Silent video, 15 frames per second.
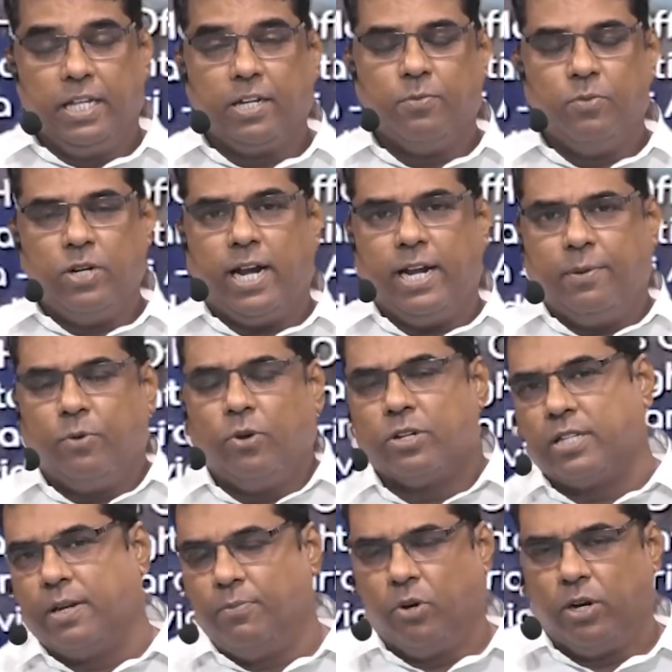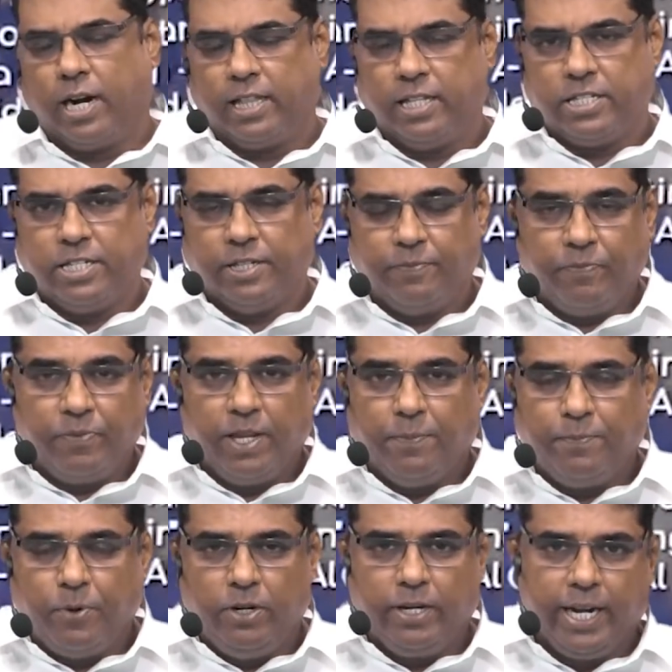இதுக்கு முன்னாடி இப்படி ஒரு சம்பவம் நடந்துச்சு
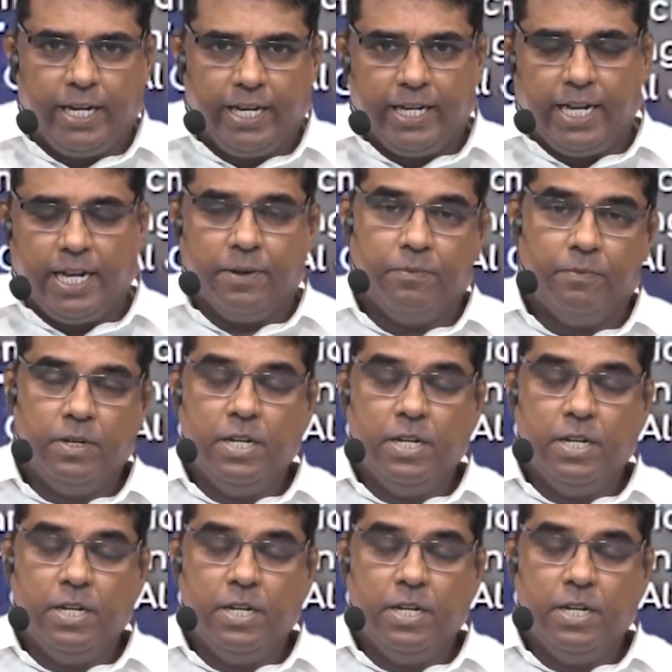எப்போன்னு கேட்டிங்கன்னா